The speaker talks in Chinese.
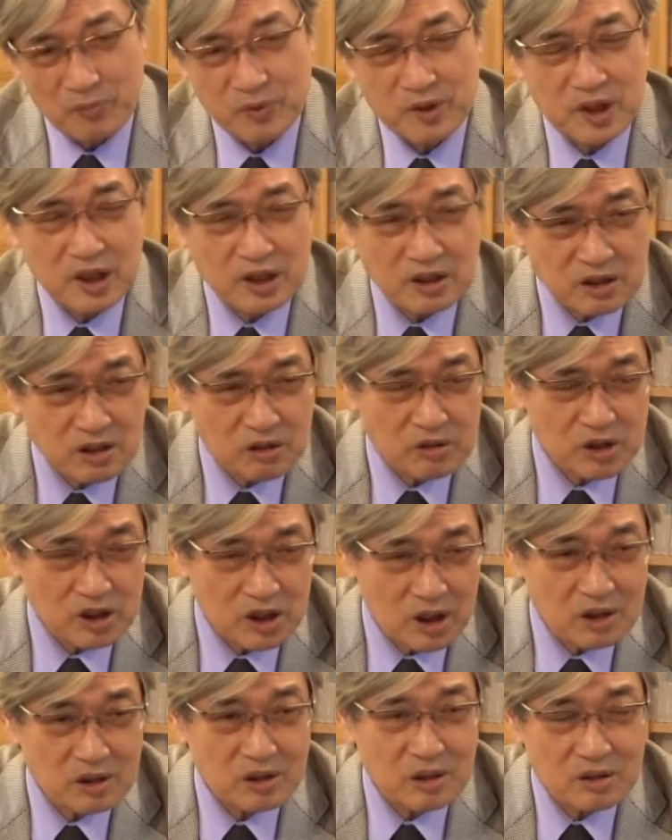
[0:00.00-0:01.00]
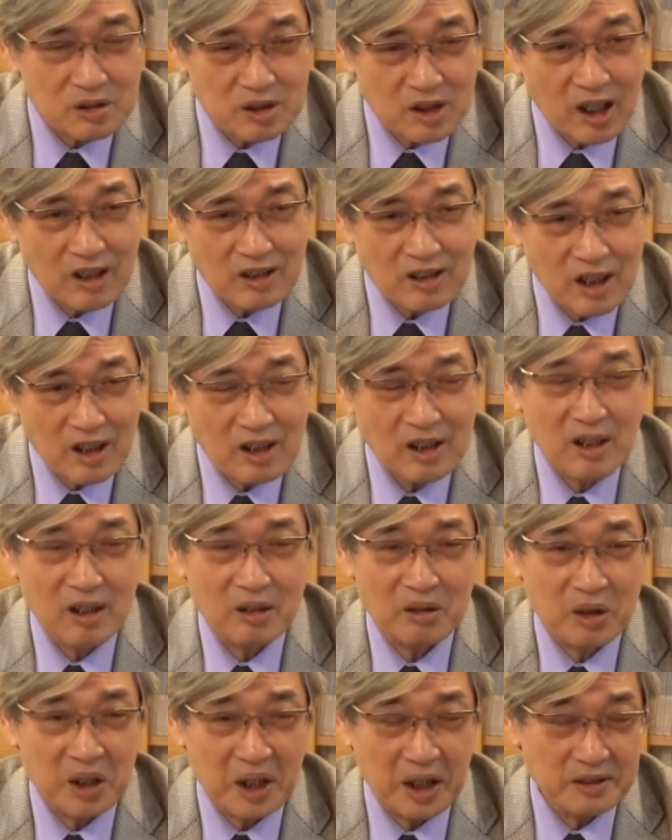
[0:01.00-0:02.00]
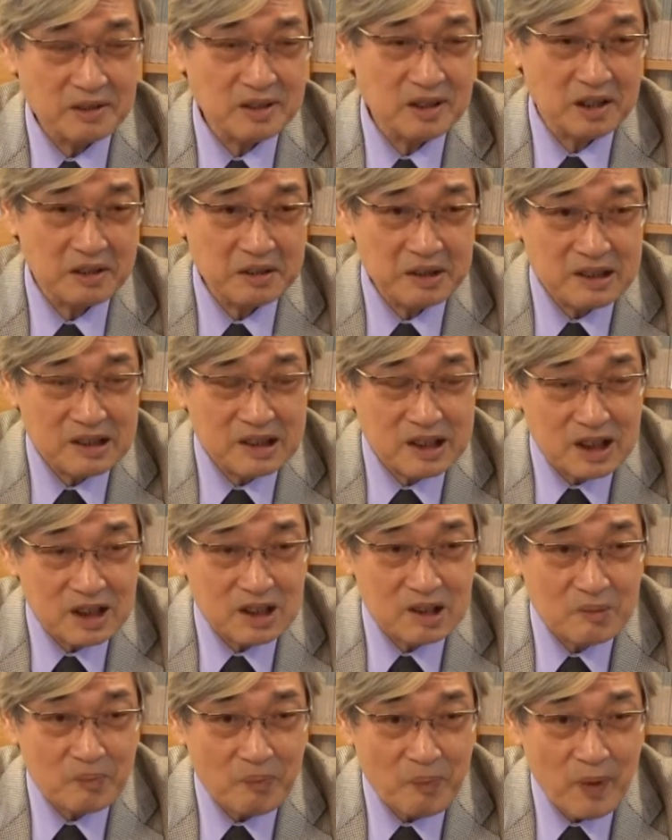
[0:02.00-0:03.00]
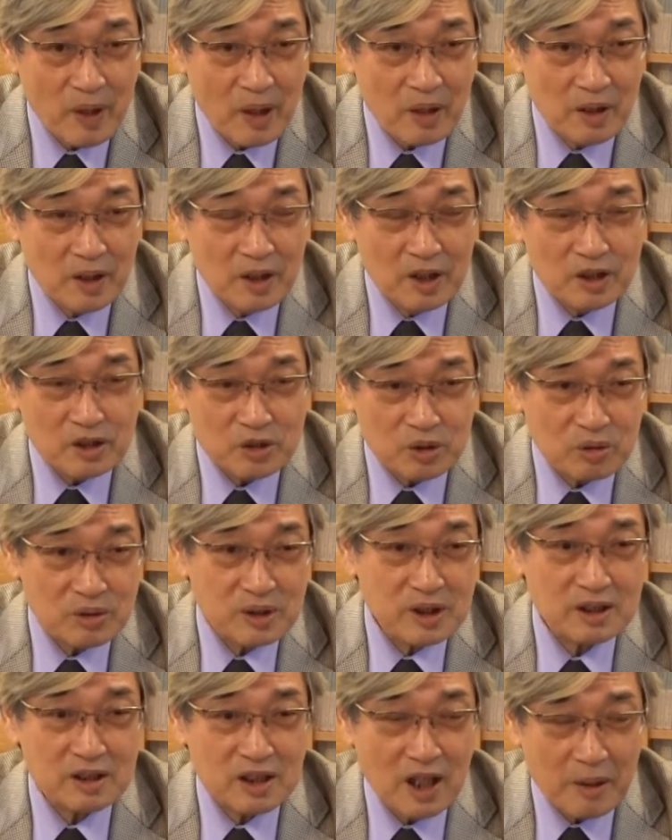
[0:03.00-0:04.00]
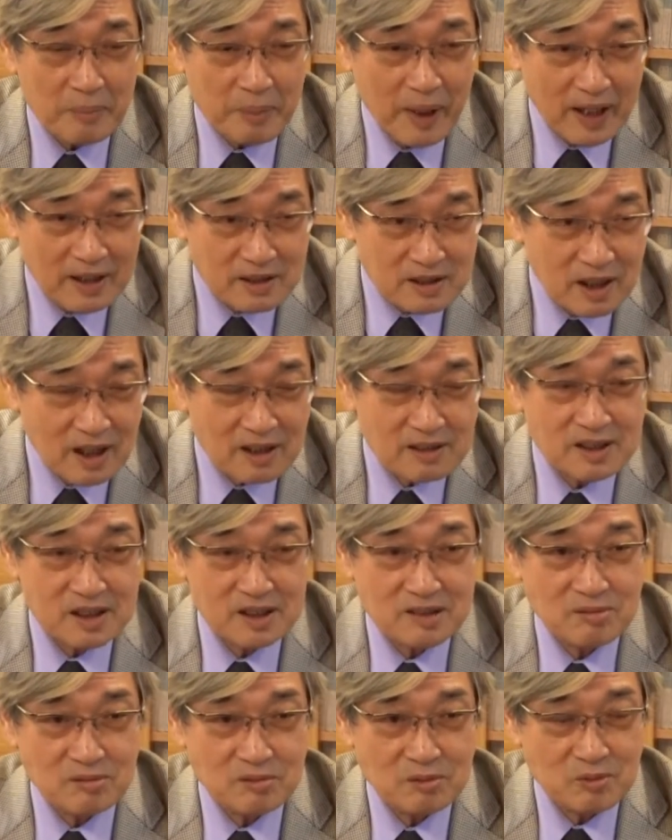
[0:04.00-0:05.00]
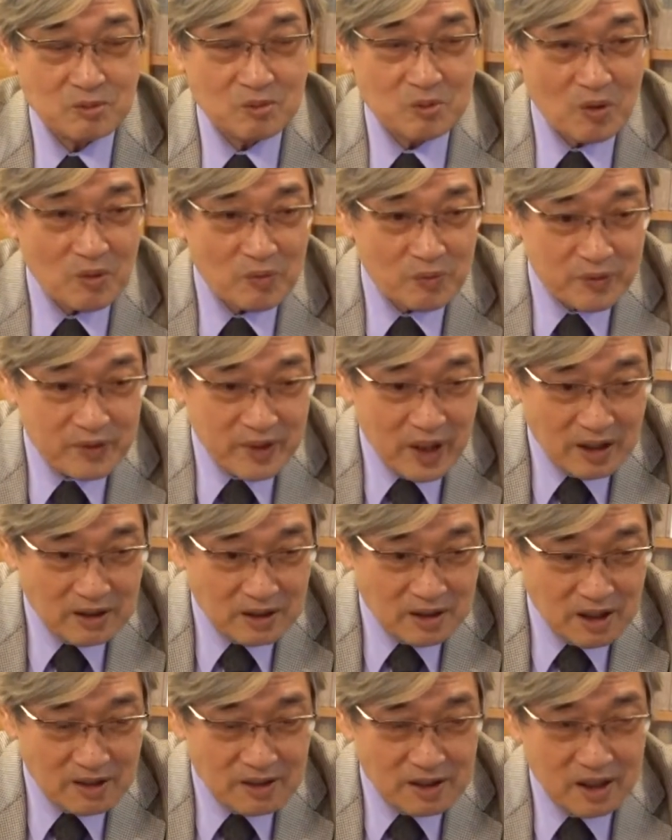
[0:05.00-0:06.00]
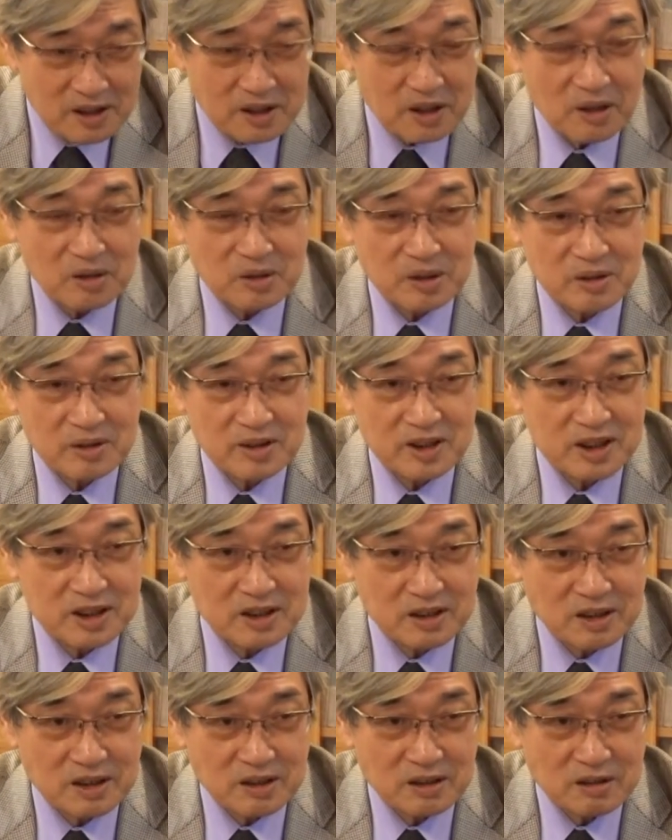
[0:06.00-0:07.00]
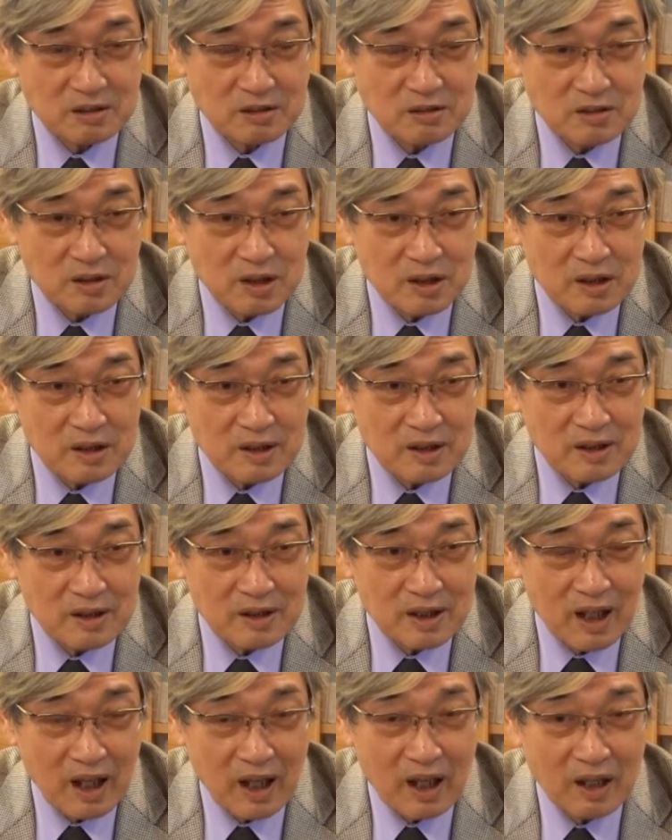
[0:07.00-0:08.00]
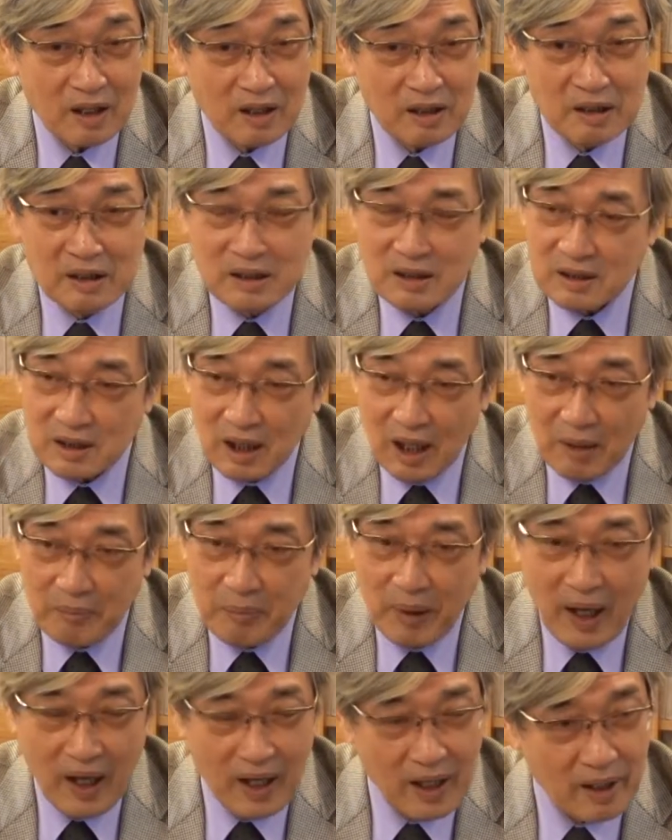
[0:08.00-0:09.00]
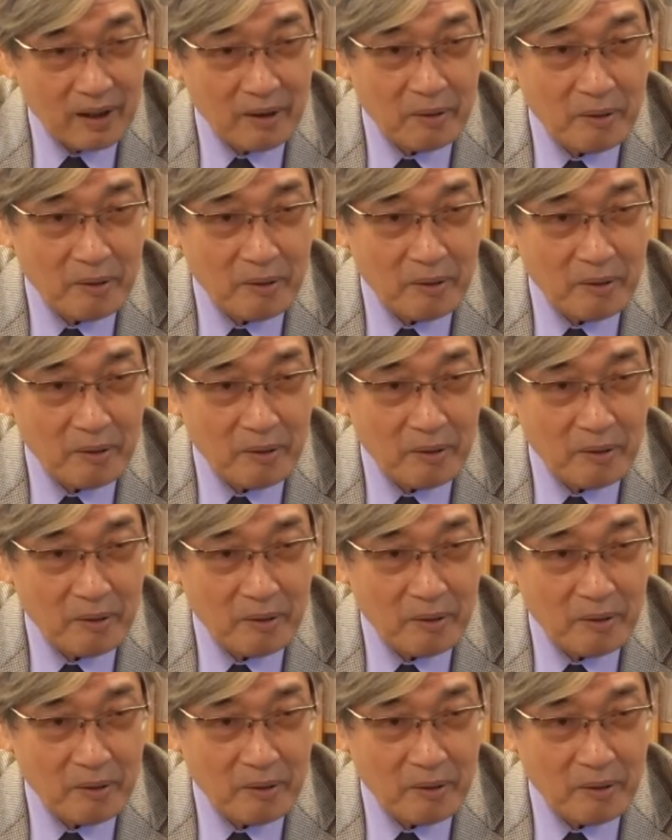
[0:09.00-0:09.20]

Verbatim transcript: 荆州、胶州刚刚好连成一气，所以他派张京担任了胶州刺史。好，他派，